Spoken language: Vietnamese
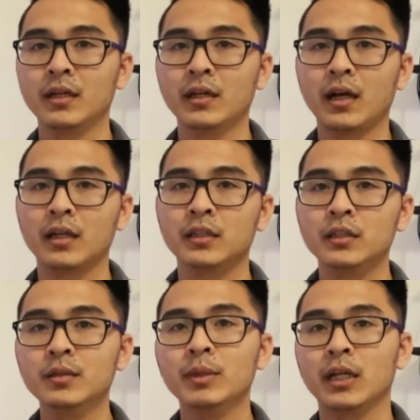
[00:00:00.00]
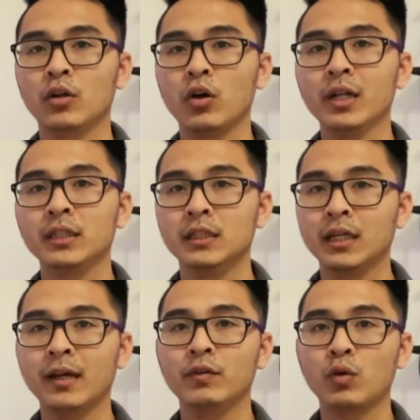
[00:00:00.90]
À, thì như mình đã nói là những
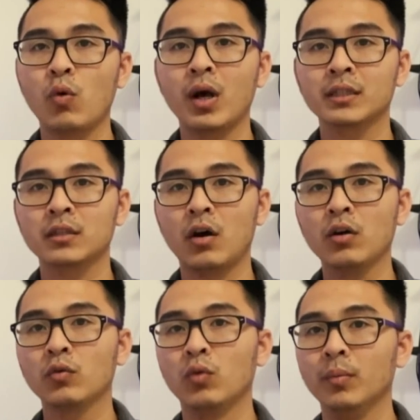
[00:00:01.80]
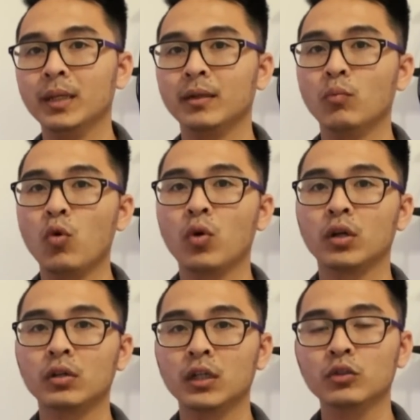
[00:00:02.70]
ngày vừa qua stock của mình mua
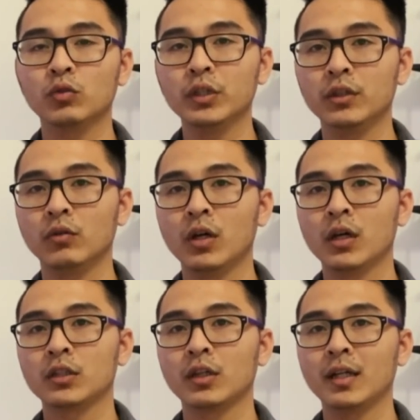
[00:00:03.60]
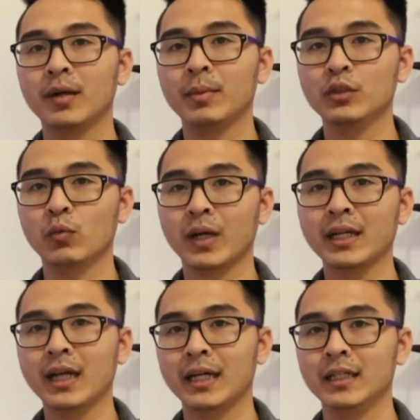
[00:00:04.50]
nó rớt xuống nhiều, cho nên là mình dùng
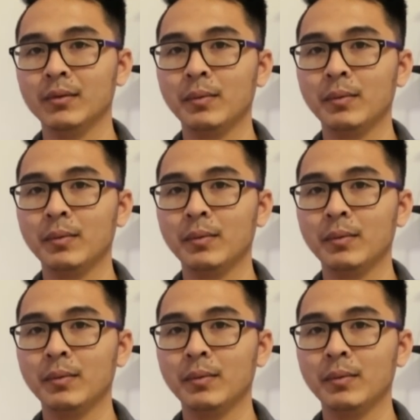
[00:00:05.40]
cách này để mà